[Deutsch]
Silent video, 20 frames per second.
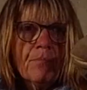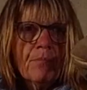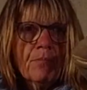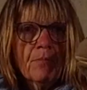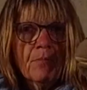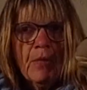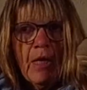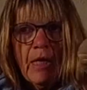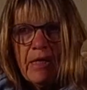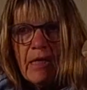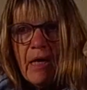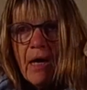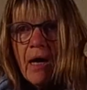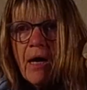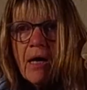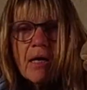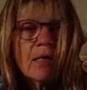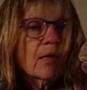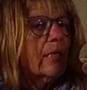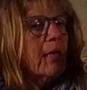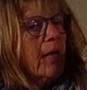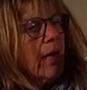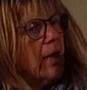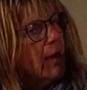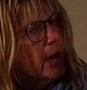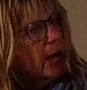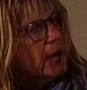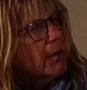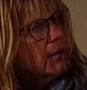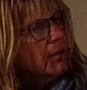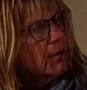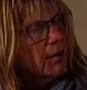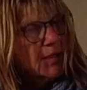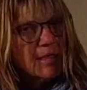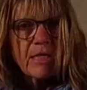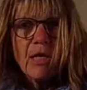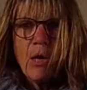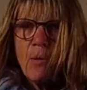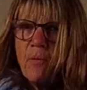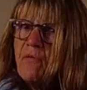Na ja, klar. Ich
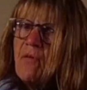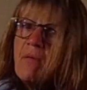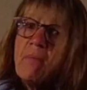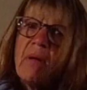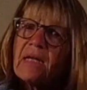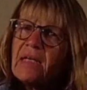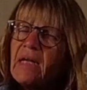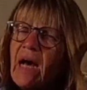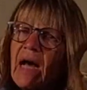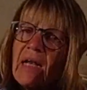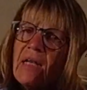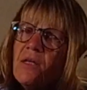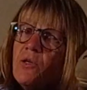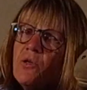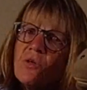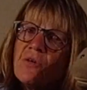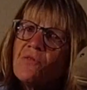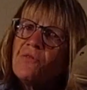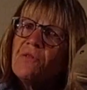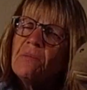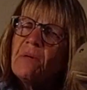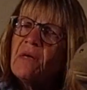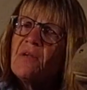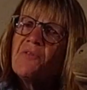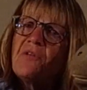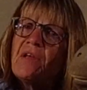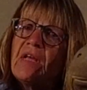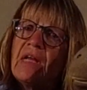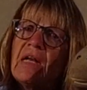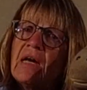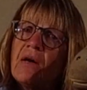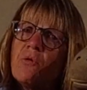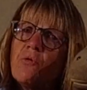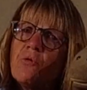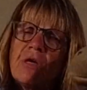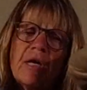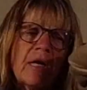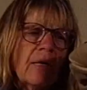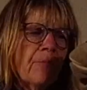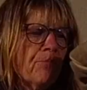glaube, wir machen alle irgendwie mal Fehler,
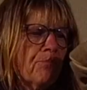oder?